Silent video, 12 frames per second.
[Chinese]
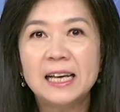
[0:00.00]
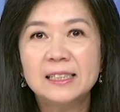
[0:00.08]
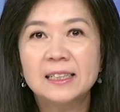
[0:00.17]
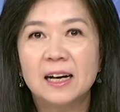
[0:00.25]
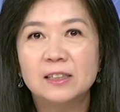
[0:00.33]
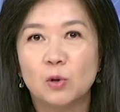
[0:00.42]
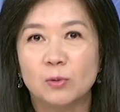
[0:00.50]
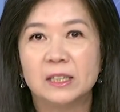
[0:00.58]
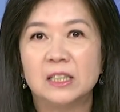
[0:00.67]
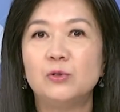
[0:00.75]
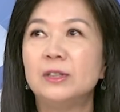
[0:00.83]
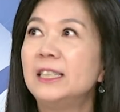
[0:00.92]
在在这个总
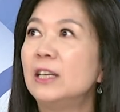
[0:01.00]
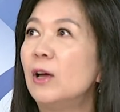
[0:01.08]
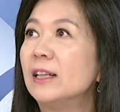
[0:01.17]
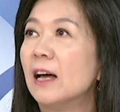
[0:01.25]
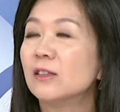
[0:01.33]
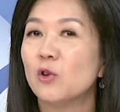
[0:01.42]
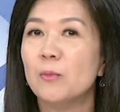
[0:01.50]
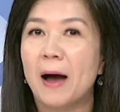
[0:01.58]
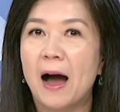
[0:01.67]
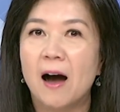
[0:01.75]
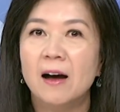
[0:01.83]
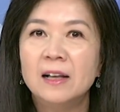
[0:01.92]
咨询阶段当中
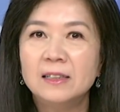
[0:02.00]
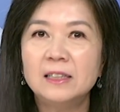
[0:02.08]
嘛哈，